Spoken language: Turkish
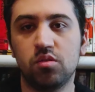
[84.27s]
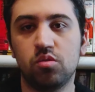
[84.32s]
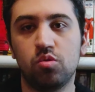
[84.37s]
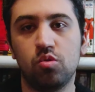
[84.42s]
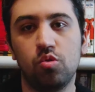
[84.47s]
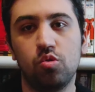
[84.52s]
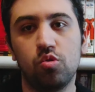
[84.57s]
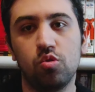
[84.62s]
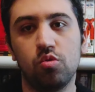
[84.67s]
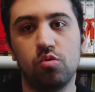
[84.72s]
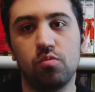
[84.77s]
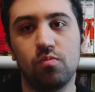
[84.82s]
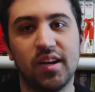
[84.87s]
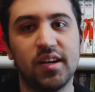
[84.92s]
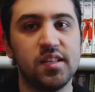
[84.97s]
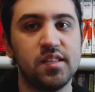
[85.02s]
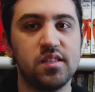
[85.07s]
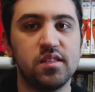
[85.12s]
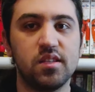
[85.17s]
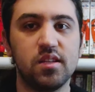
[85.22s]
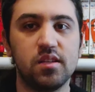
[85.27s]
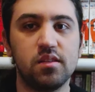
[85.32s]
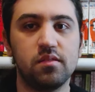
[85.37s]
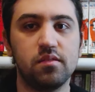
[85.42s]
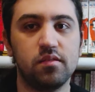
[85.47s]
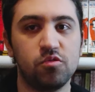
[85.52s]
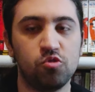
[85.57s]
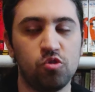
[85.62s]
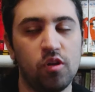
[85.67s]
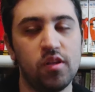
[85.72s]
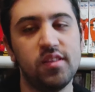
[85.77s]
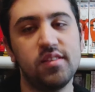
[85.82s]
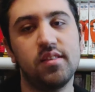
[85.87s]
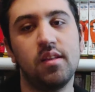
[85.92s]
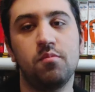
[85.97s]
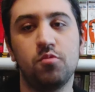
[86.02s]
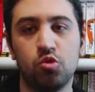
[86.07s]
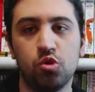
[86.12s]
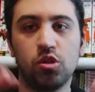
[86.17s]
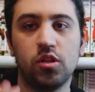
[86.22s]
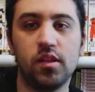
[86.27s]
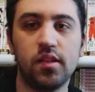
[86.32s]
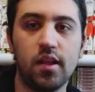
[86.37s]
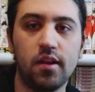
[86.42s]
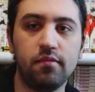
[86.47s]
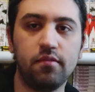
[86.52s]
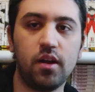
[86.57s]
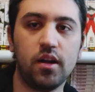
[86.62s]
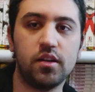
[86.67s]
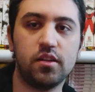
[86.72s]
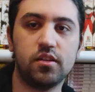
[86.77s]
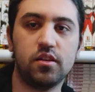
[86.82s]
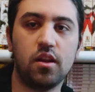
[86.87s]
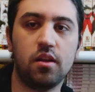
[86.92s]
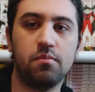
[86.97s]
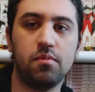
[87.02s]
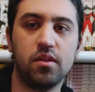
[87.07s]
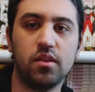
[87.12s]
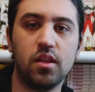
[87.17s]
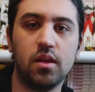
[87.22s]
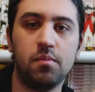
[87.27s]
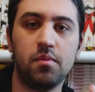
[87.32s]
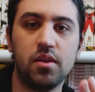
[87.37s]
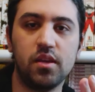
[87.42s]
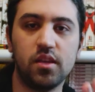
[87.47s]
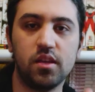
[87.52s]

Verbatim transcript: Çünkü aranızda şu an izlemiş olanlar vardır elbette ama ilk